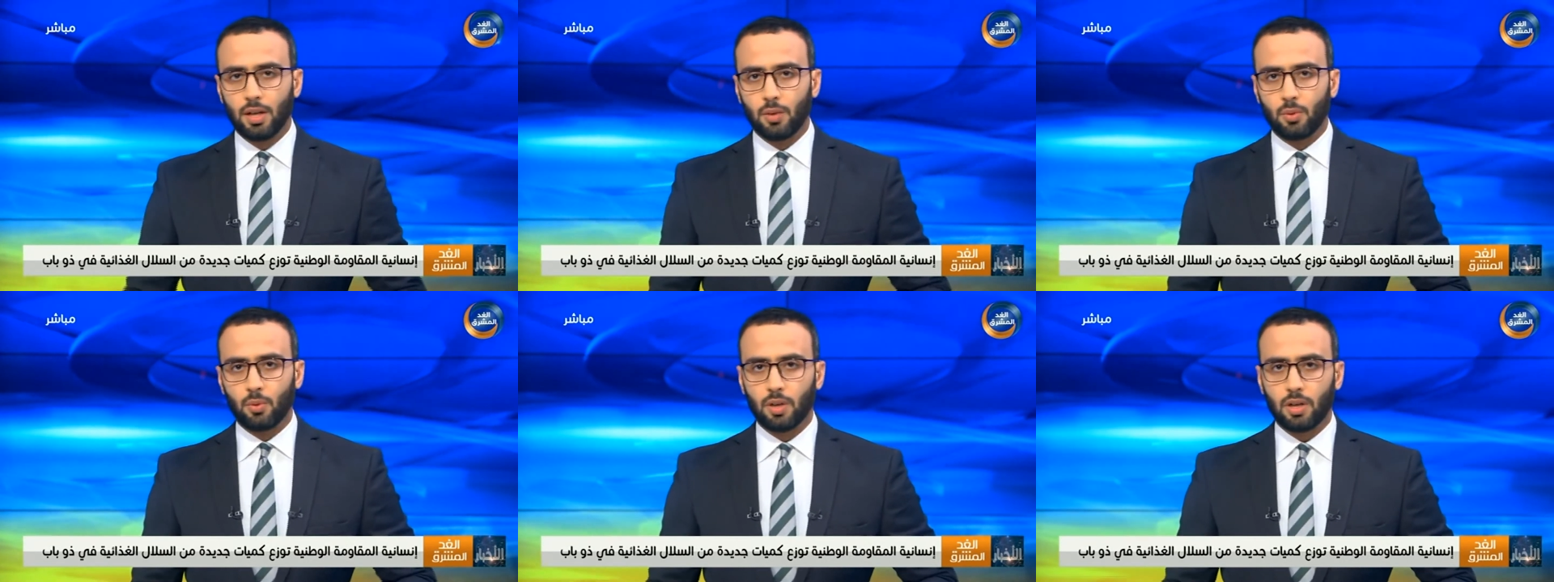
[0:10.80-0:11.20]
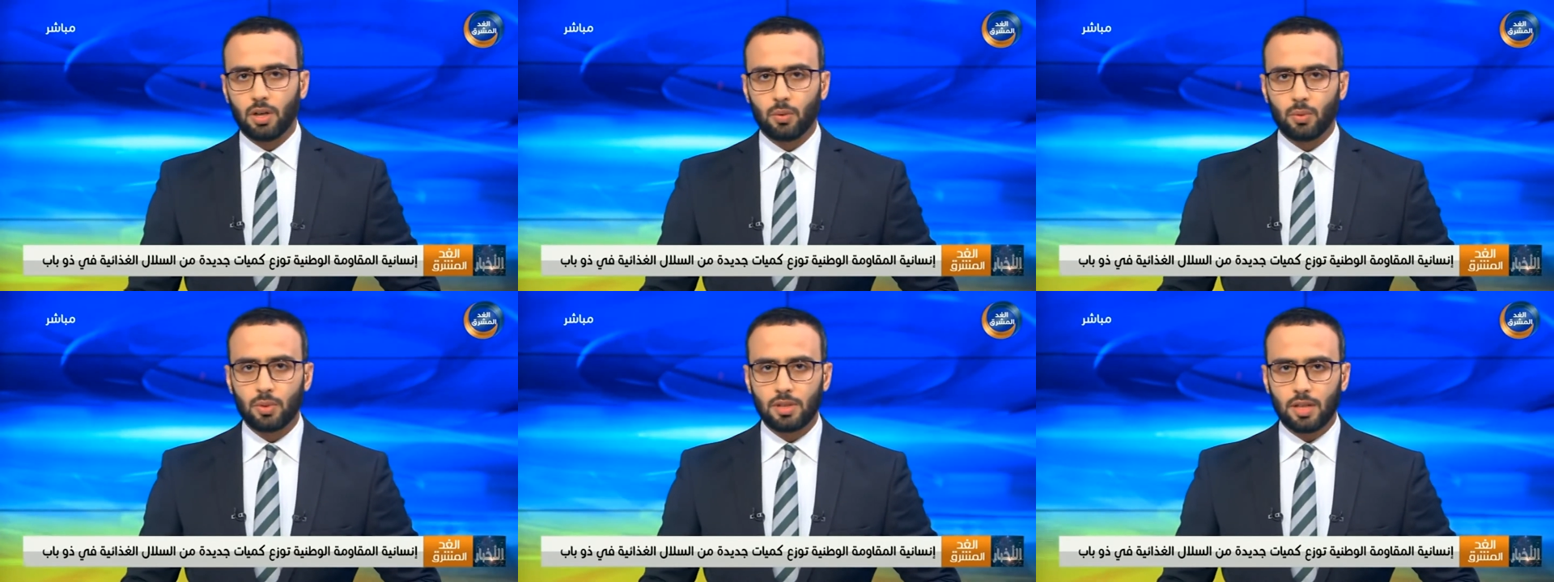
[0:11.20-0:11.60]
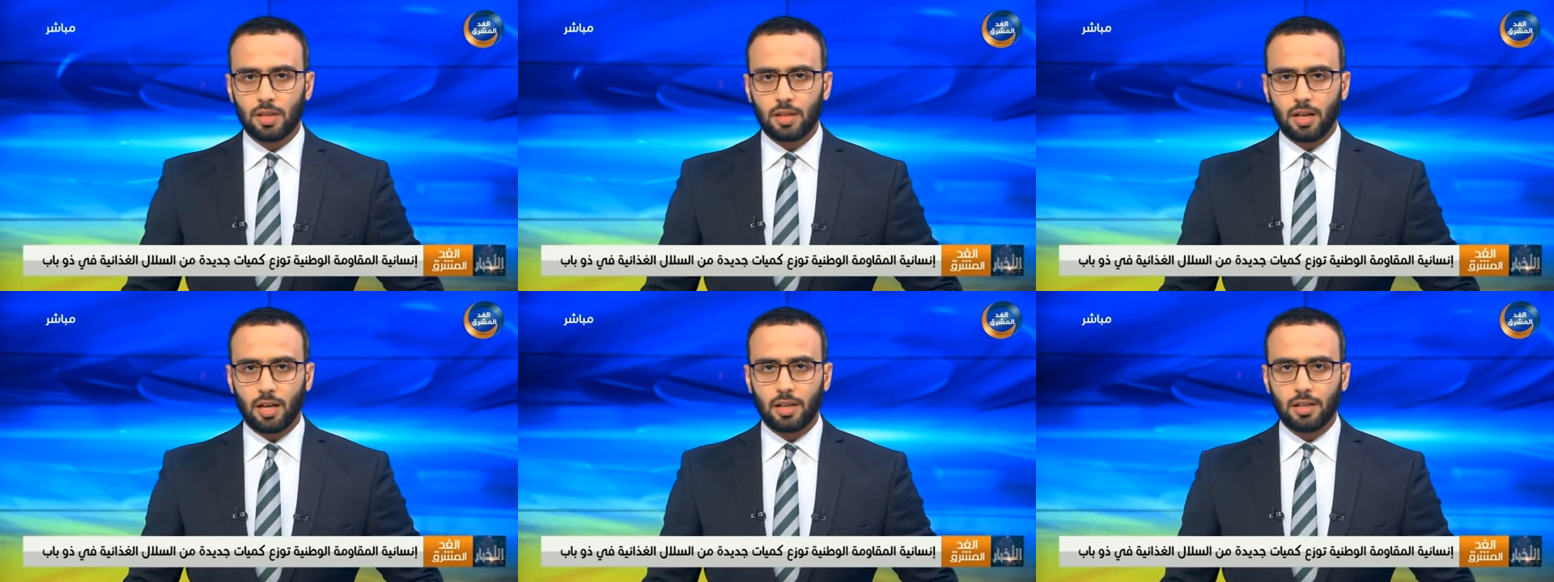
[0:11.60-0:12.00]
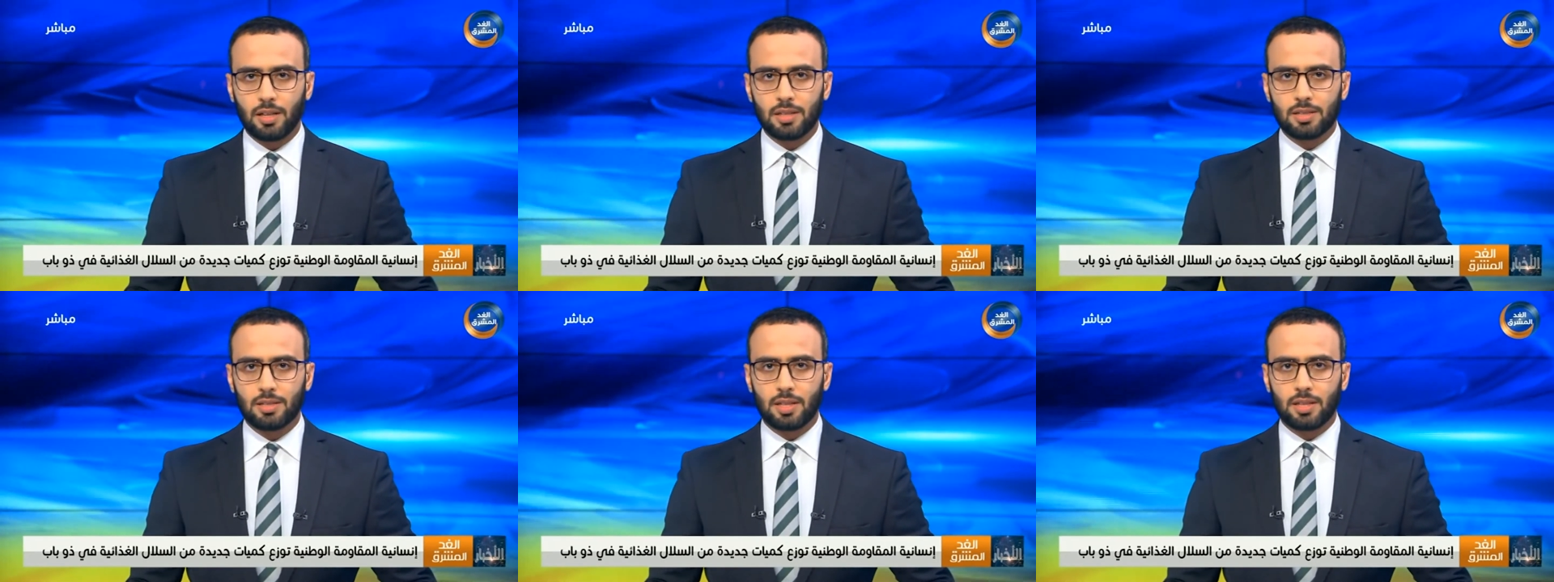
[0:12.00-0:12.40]
ووزعت
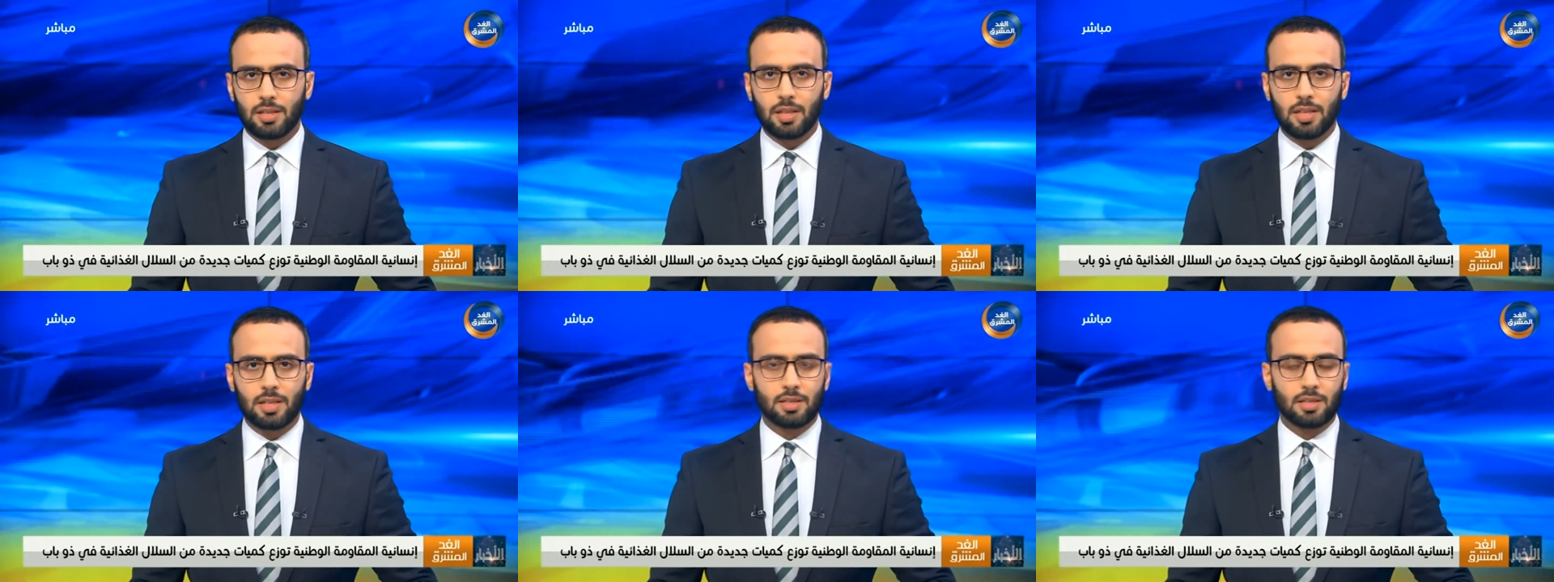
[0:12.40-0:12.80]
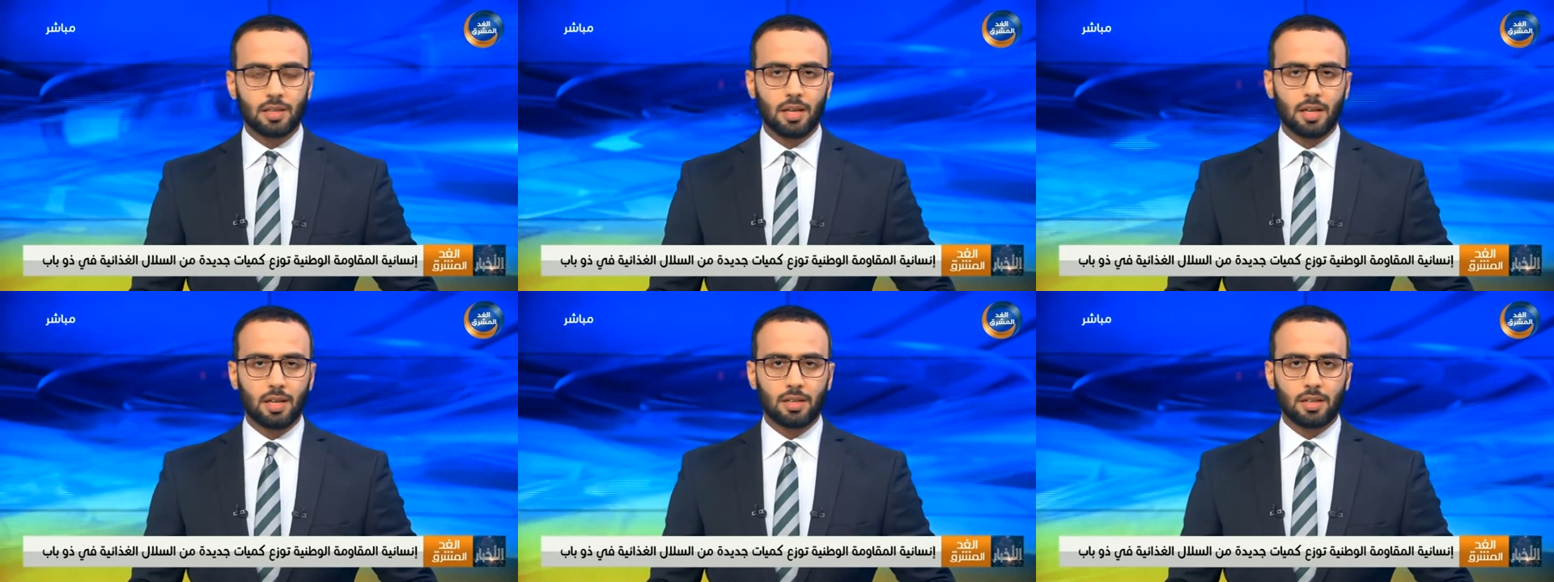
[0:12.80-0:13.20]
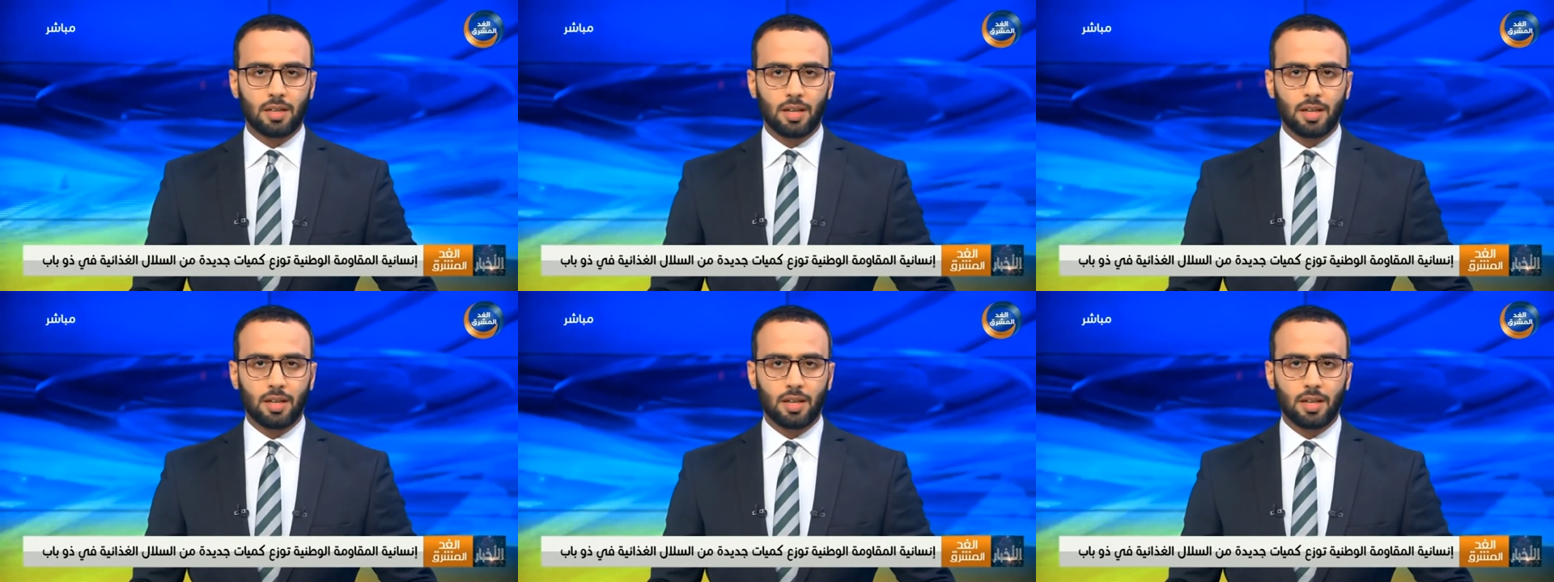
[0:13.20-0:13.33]
الخلية الإنسانية سلالا